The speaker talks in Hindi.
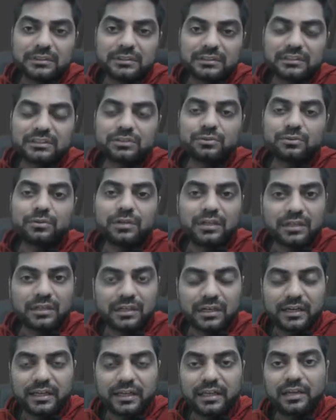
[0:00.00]
बिजनेस को रन
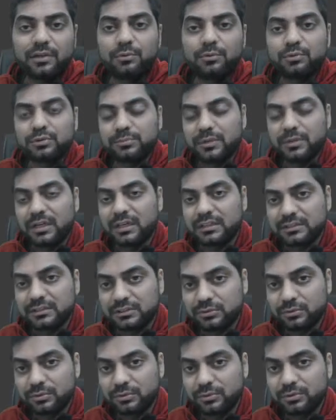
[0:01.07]
करने के लिए रोजमर्रा की
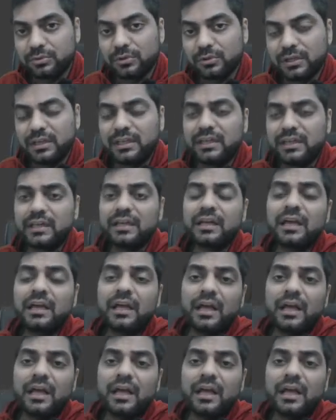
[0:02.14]
जरूरतों के लिए